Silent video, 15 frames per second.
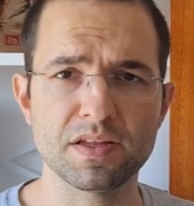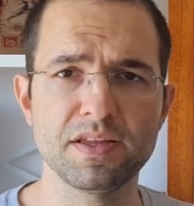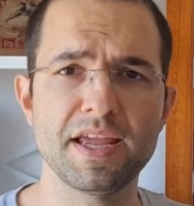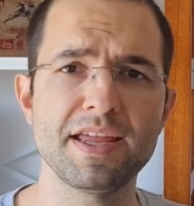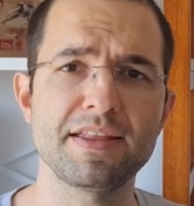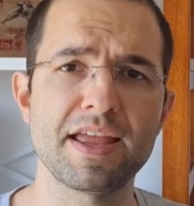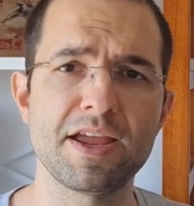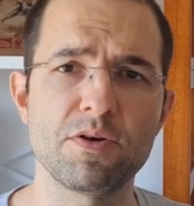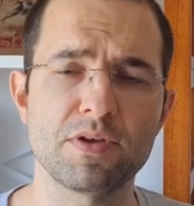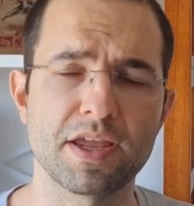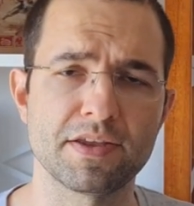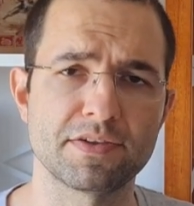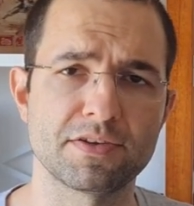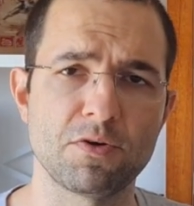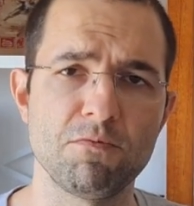E a ideia é o
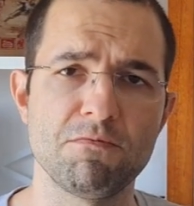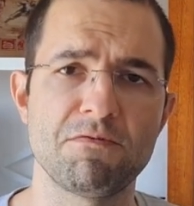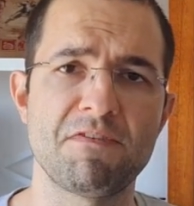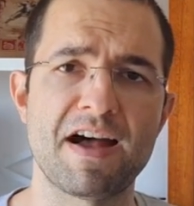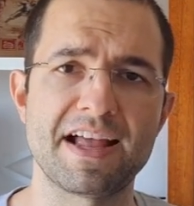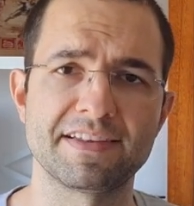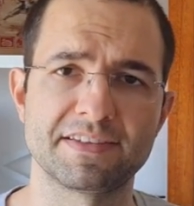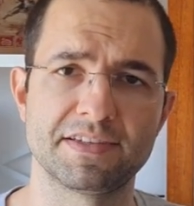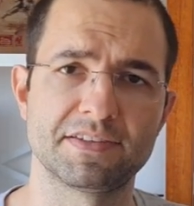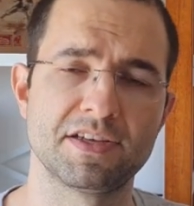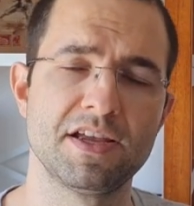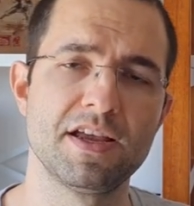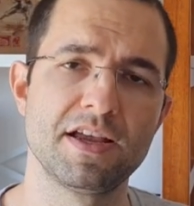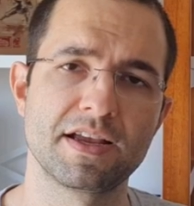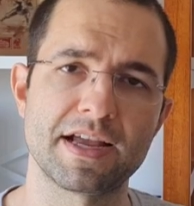que? São vasas.
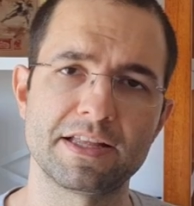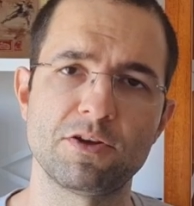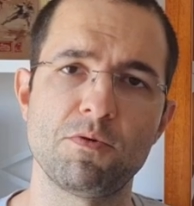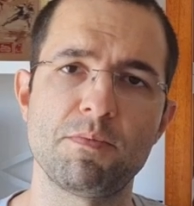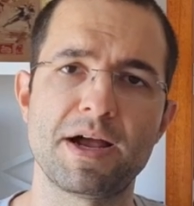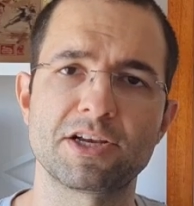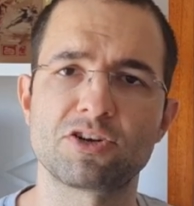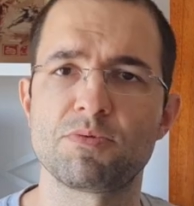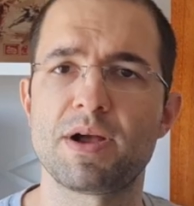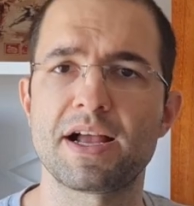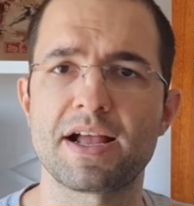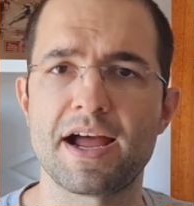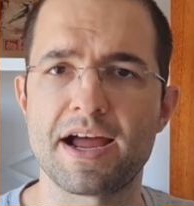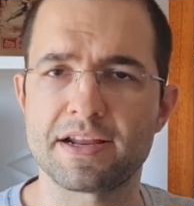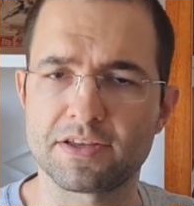Cada um baixa uma
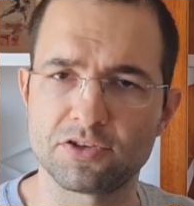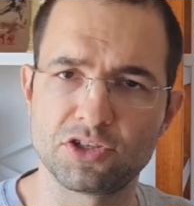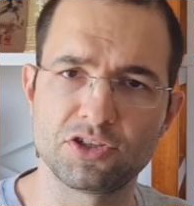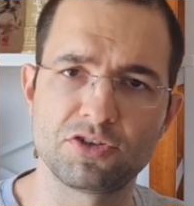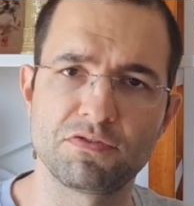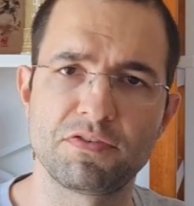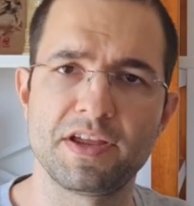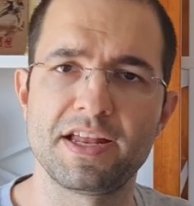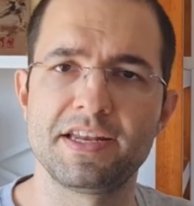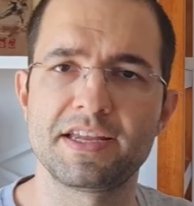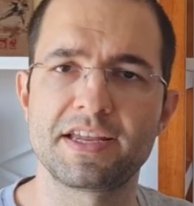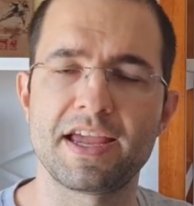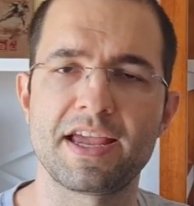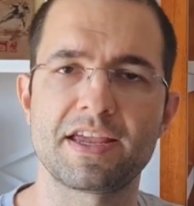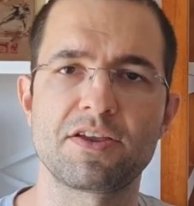carta, a gente vê ali
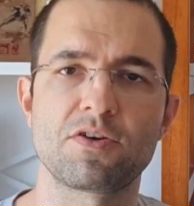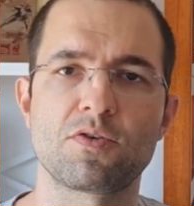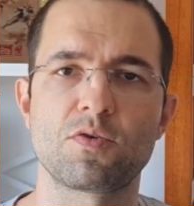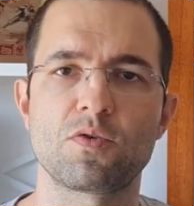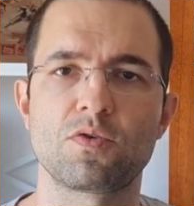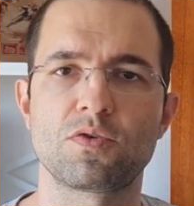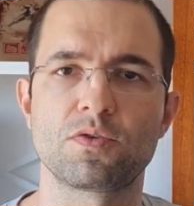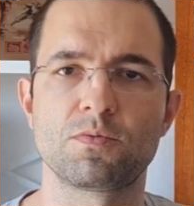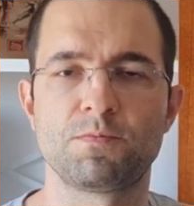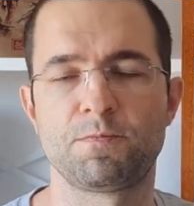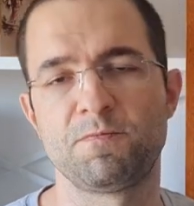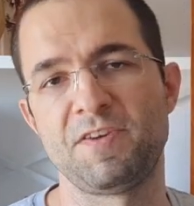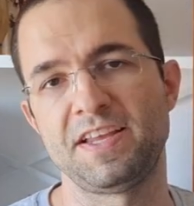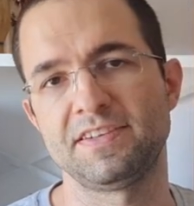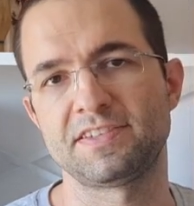quem é que
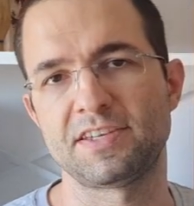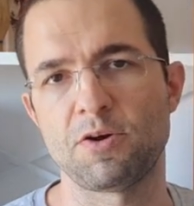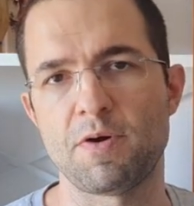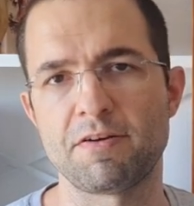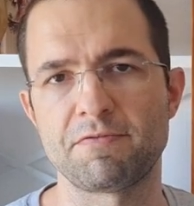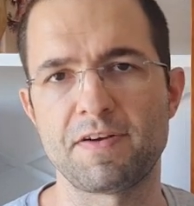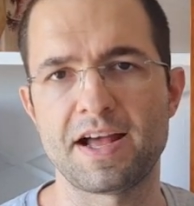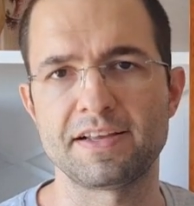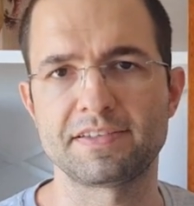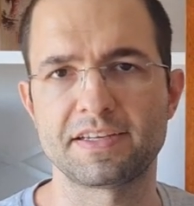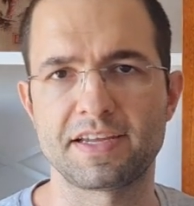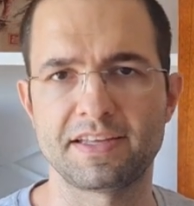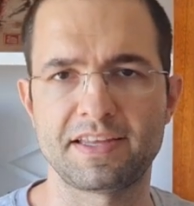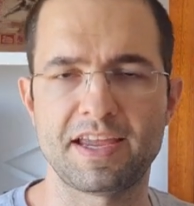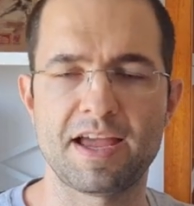venceu a vaza,
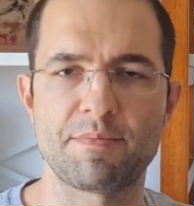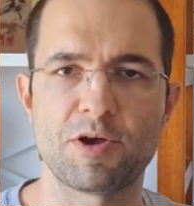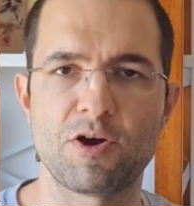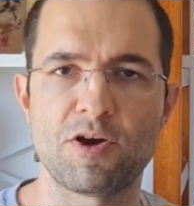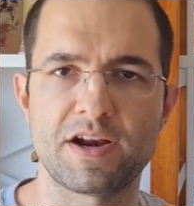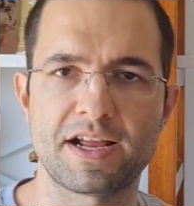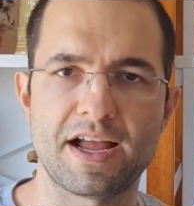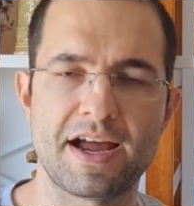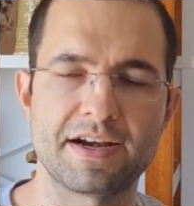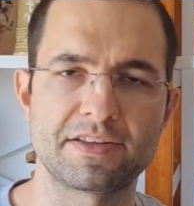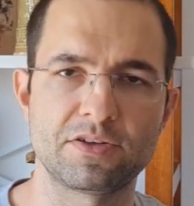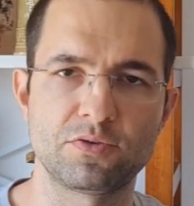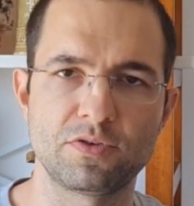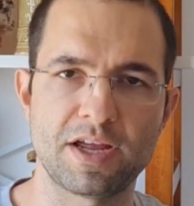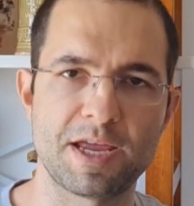quem tem a maior
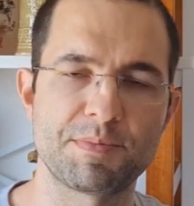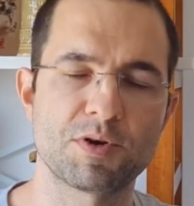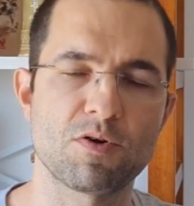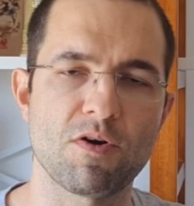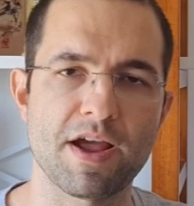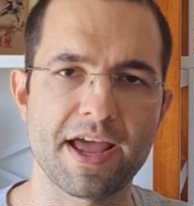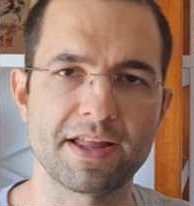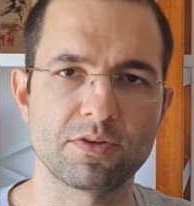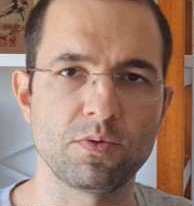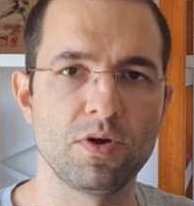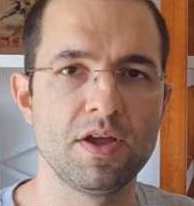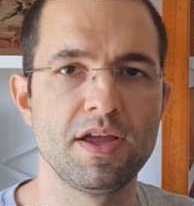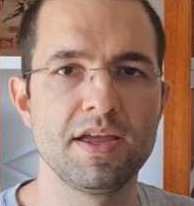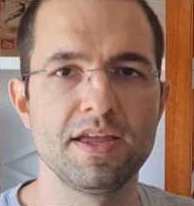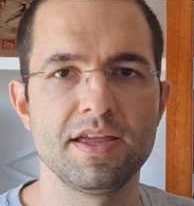carta do naipe correto,
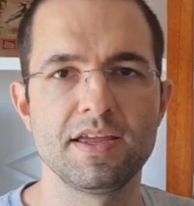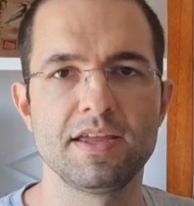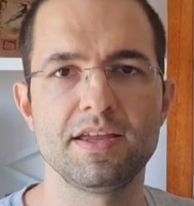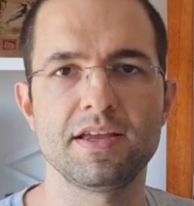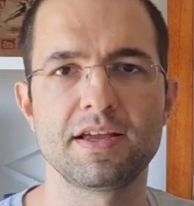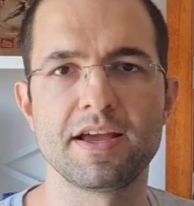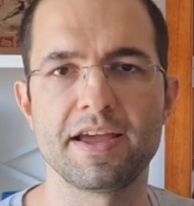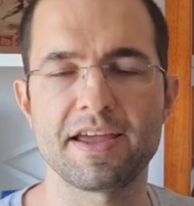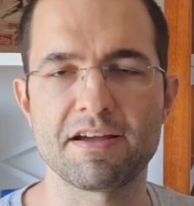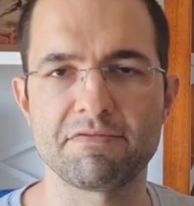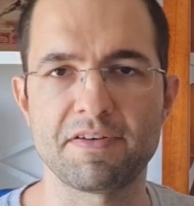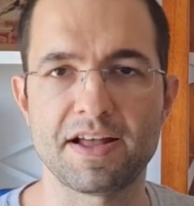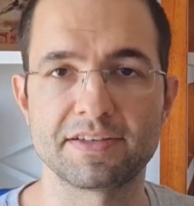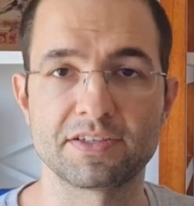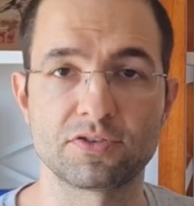e ganha a
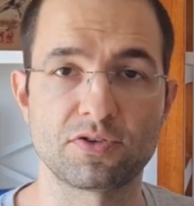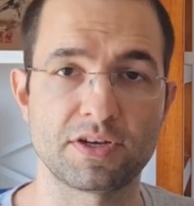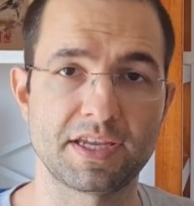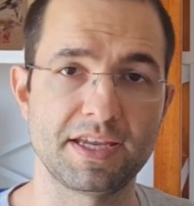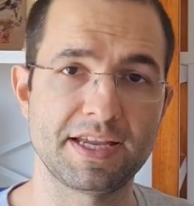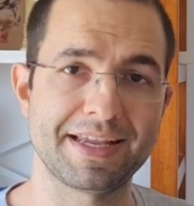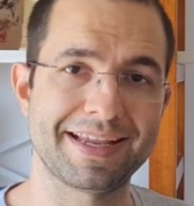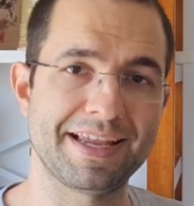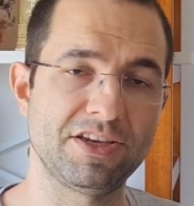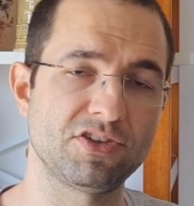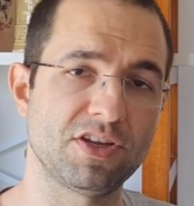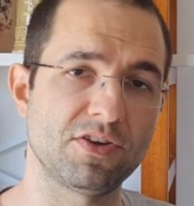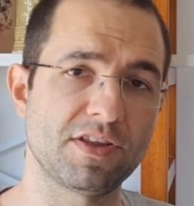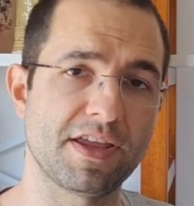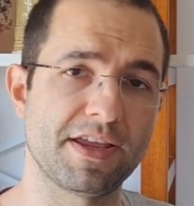vaza. Só que o que a
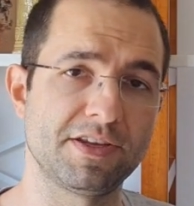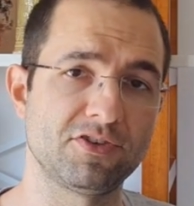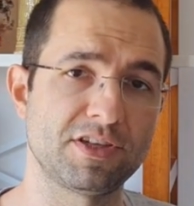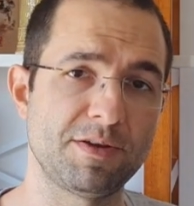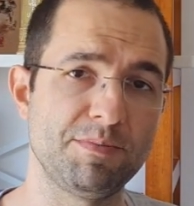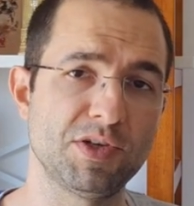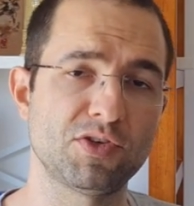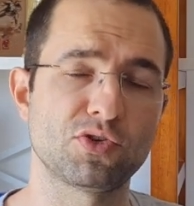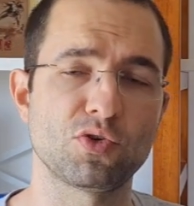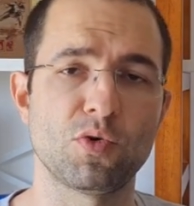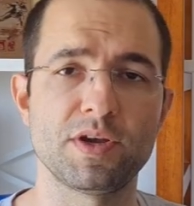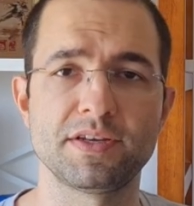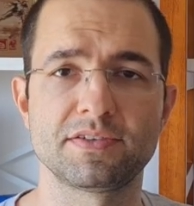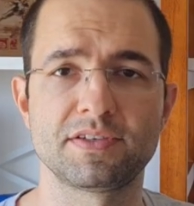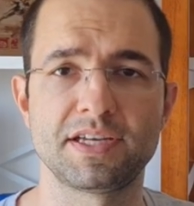gente tem que? A gente tem
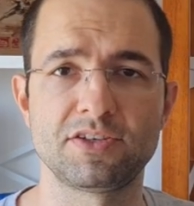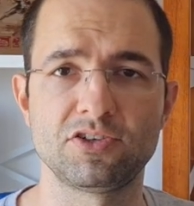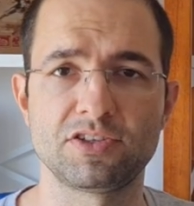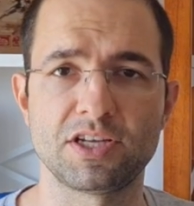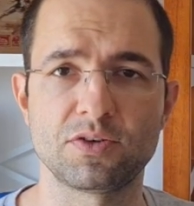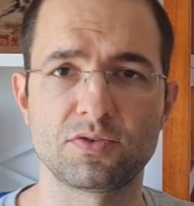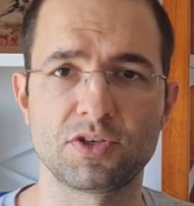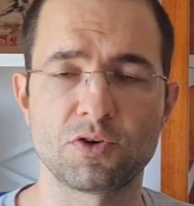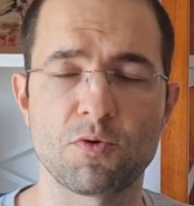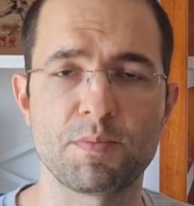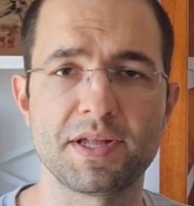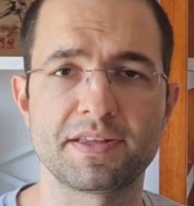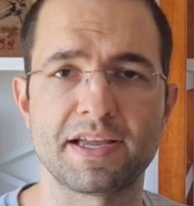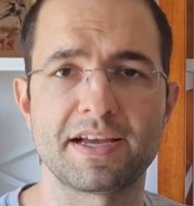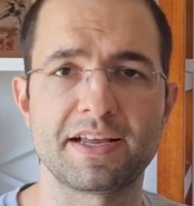missões, e a gente tem que conseguir
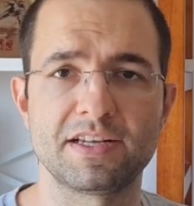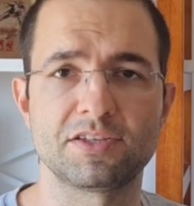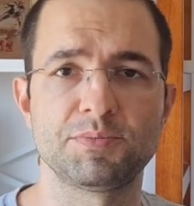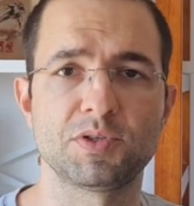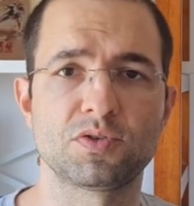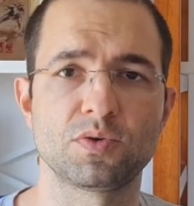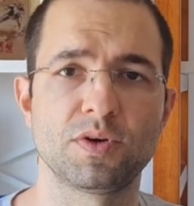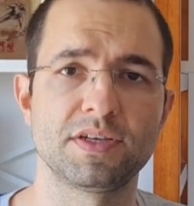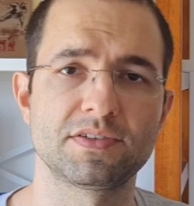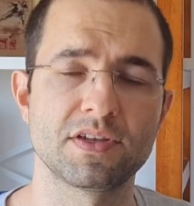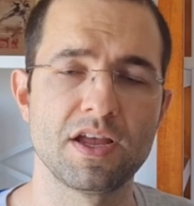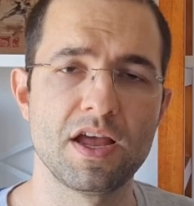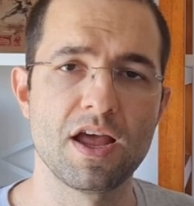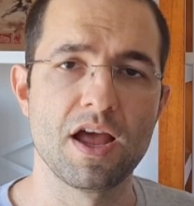completar aquelas missões